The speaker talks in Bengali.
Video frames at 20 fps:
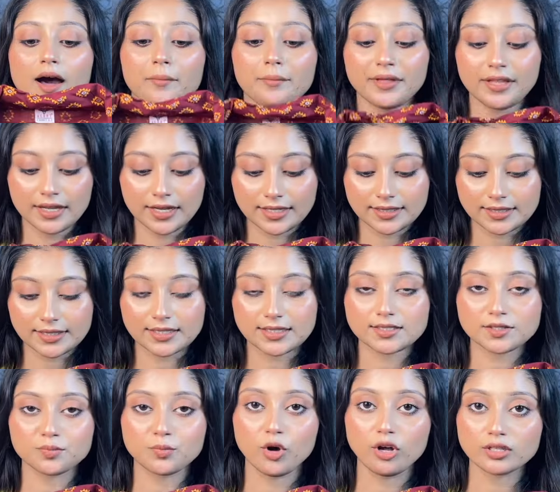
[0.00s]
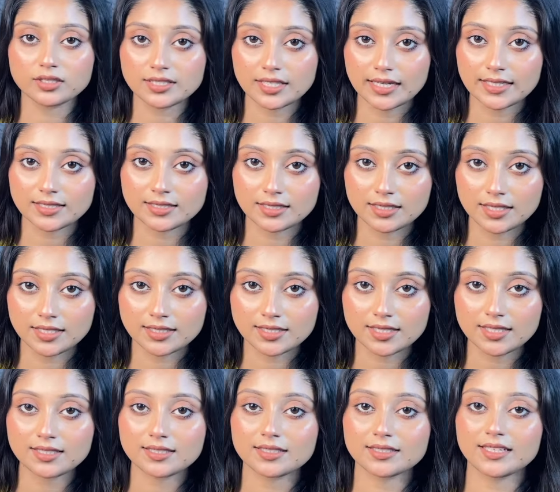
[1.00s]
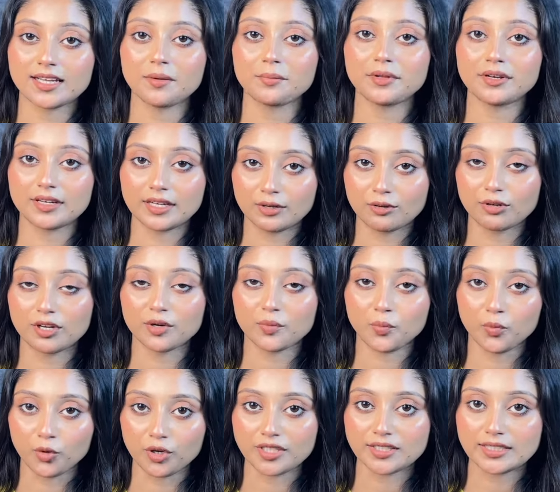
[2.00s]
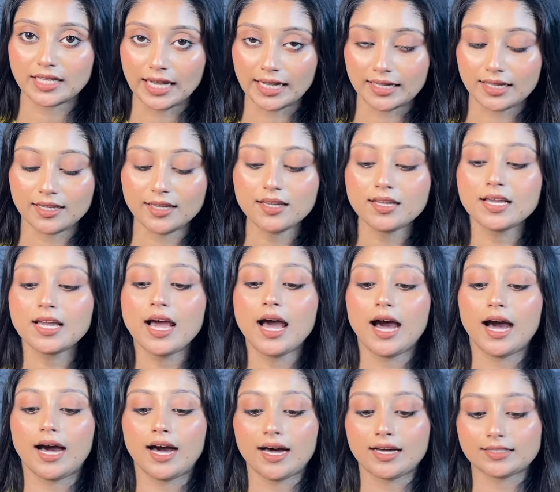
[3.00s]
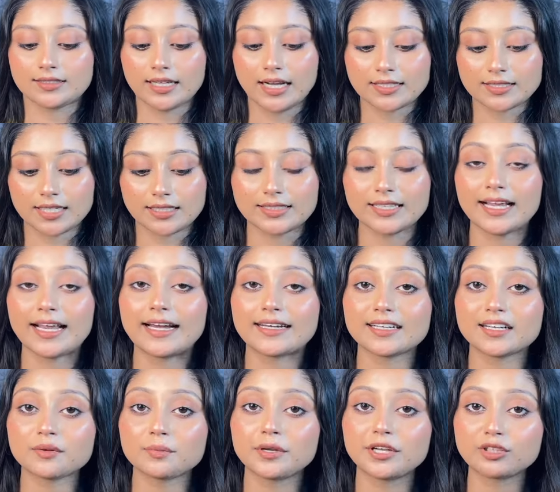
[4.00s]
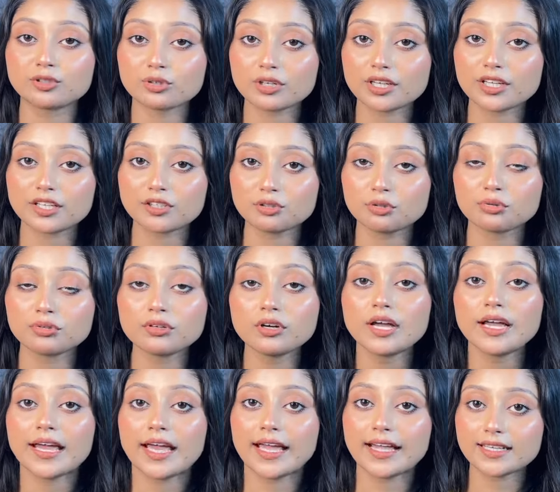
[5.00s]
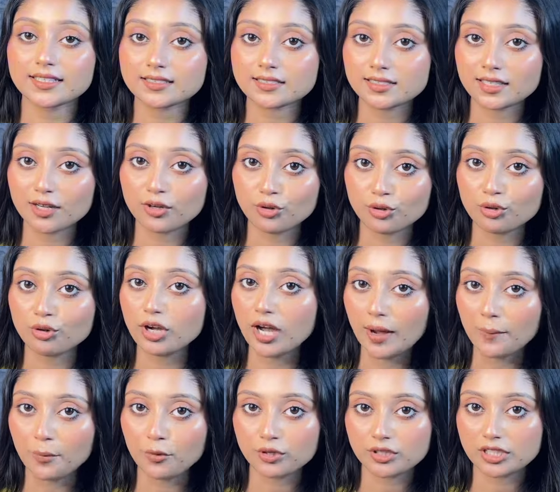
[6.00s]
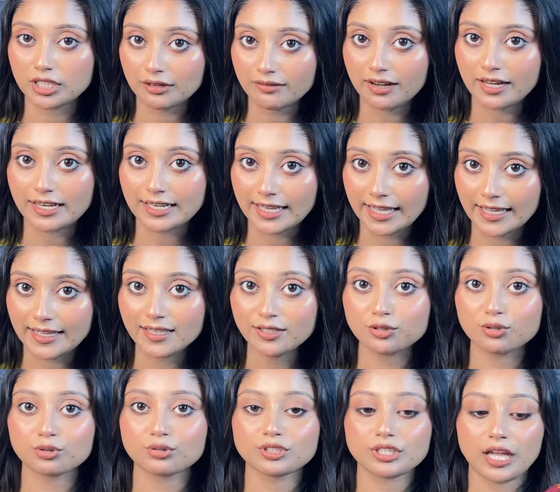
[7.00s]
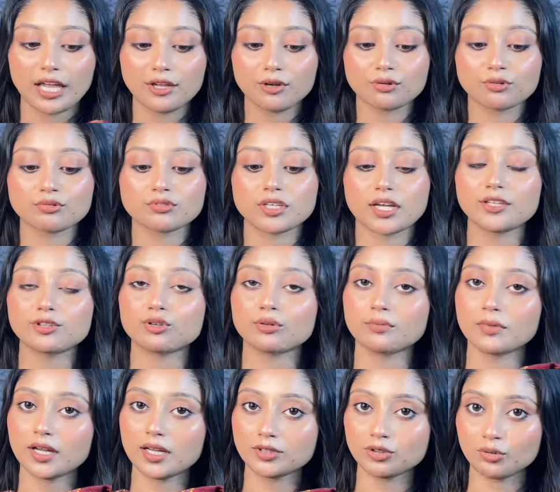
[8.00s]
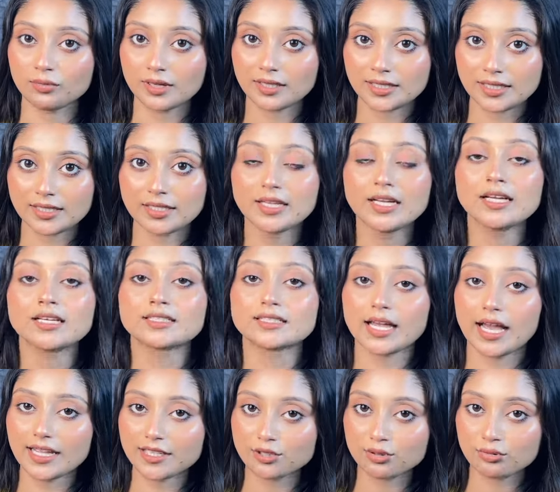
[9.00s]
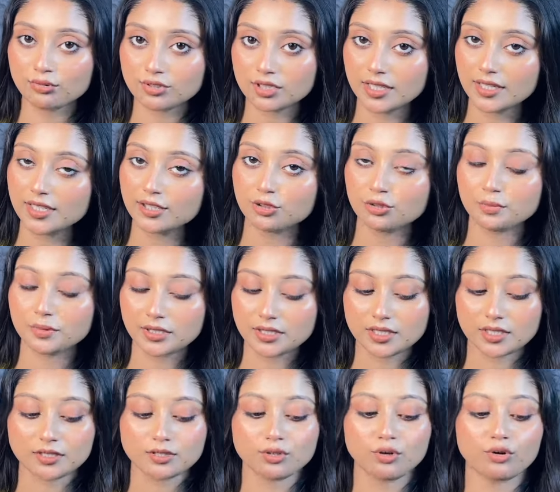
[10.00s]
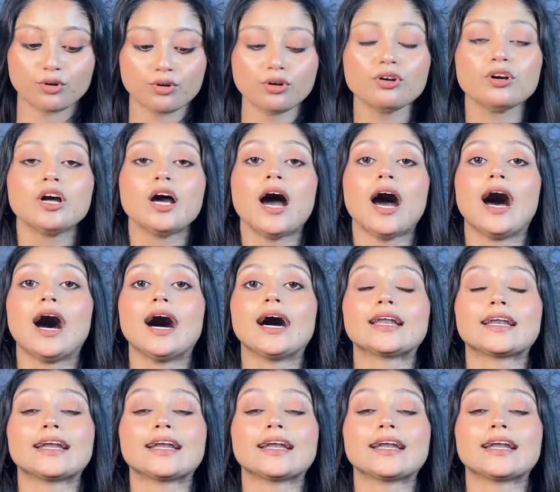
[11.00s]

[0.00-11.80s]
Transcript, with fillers: আমি এটার স্মল সাইজ নিয়েছি যেটা আমি রেগুলার পরে থাকি আর তার সাথে এটার ভিতরে কিন্তু এক্সট্রা কোনো কাপড় দেওয়া নেই তো সেই অনুযায়ী তোমরা তোমাদের সাইজ অনুযায়ী কিন্তু পারচেস করো আর